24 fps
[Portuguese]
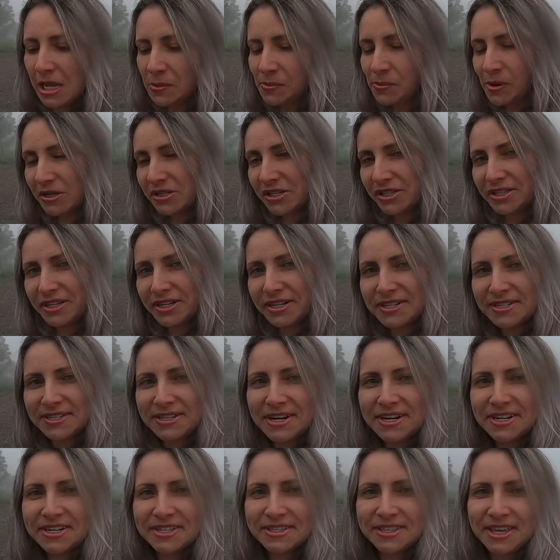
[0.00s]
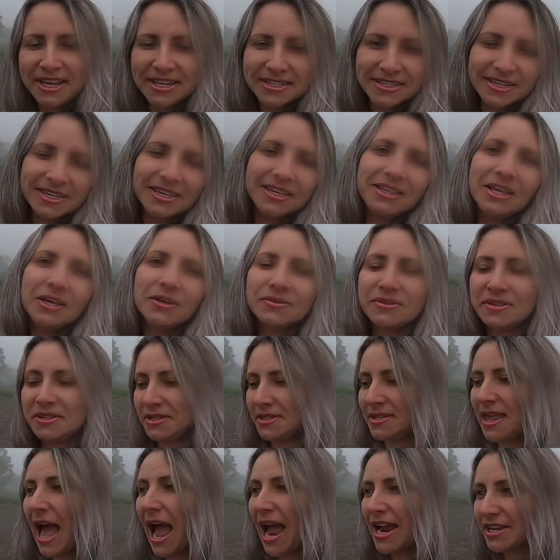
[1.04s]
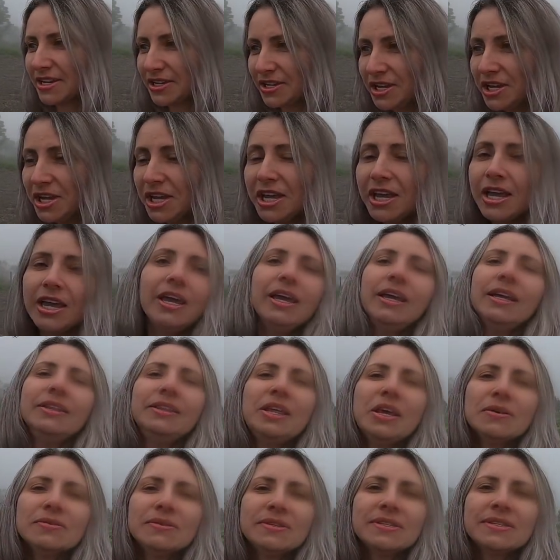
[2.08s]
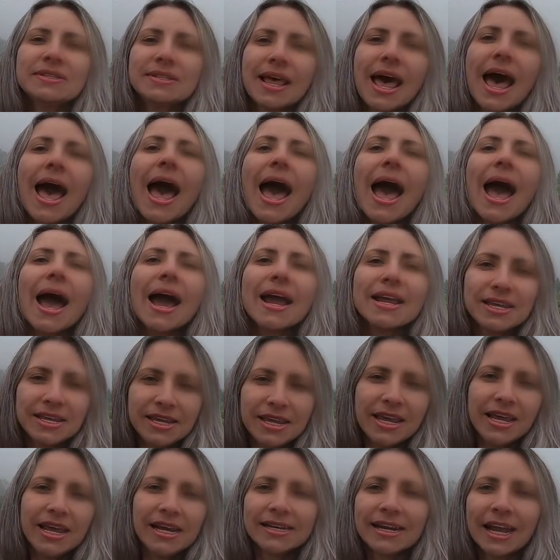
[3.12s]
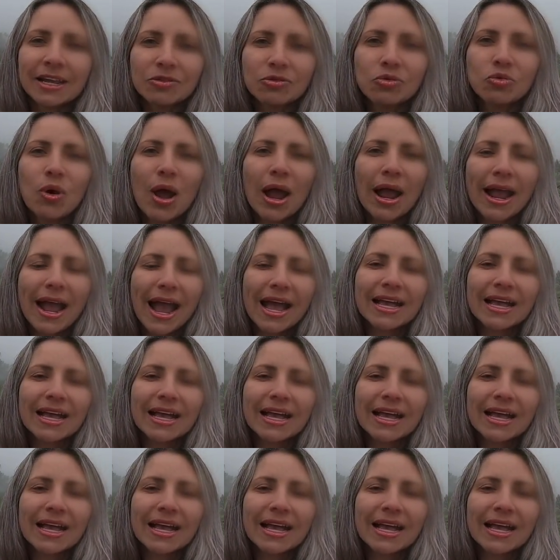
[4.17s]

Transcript: e pode ter certeza que Deus está aqui, Deus está aí na tua